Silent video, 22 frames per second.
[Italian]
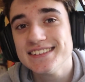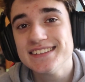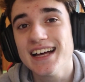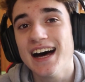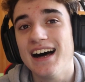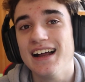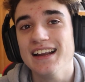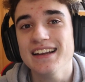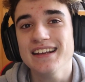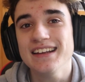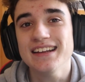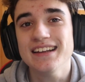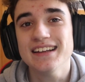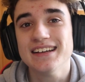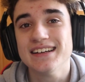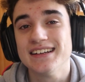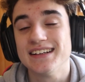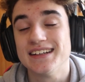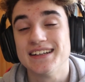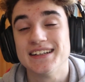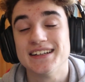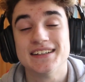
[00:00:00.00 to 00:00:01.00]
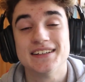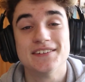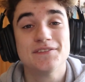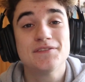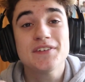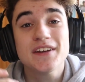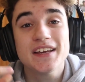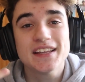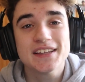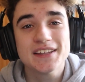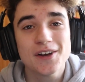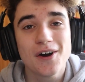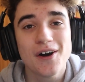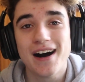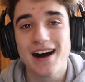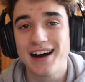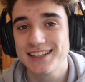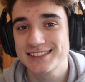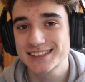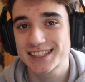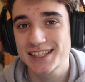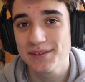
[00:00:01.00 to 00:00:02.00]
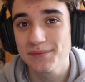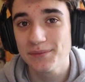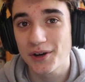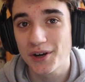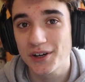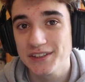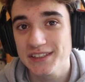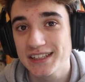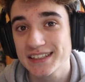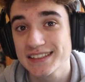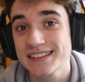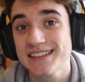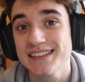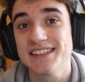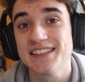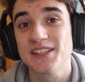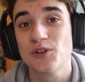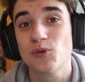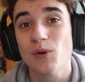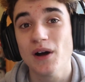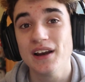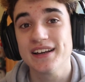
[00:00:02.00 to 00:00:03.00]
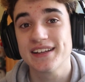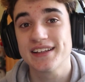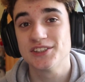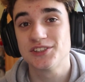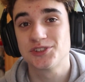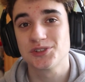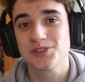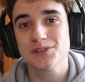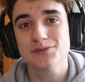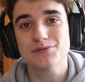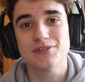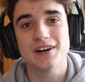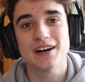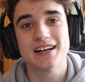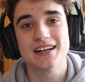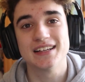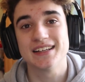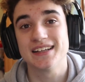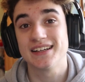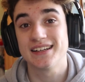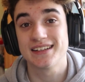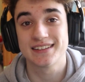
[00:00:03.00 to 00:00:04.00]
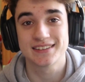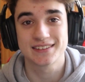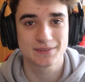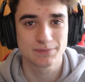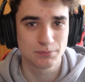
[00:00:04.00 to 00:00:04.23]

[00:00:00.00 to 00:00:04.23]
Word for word: dal eh, video Ask Mojang di qualche giorno fa,